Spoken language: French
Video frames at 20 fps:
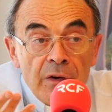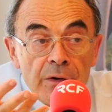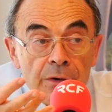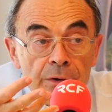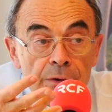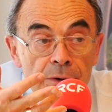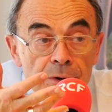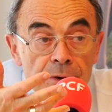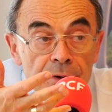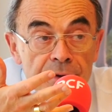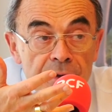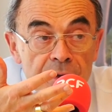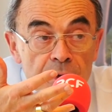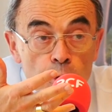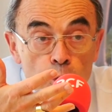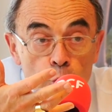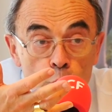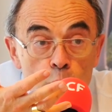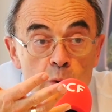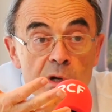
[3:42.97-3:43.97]
de
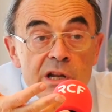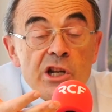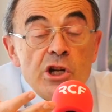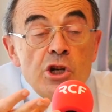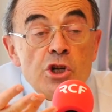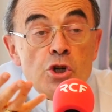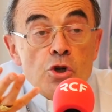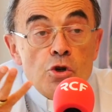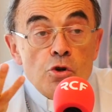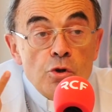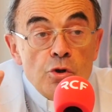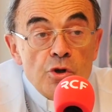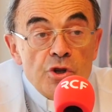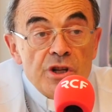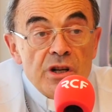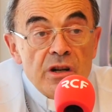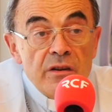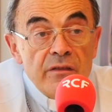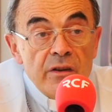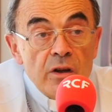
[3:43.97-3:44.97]
tous les gens que
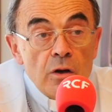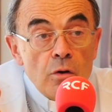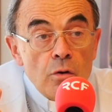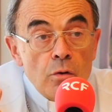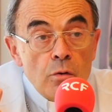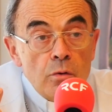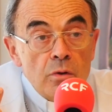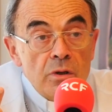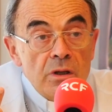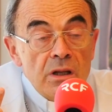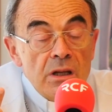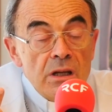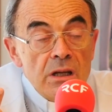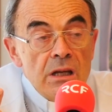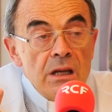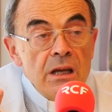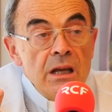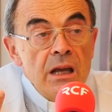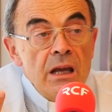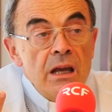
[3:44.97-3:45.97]
j'avais
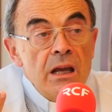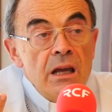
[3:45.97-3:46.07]
rencontrés,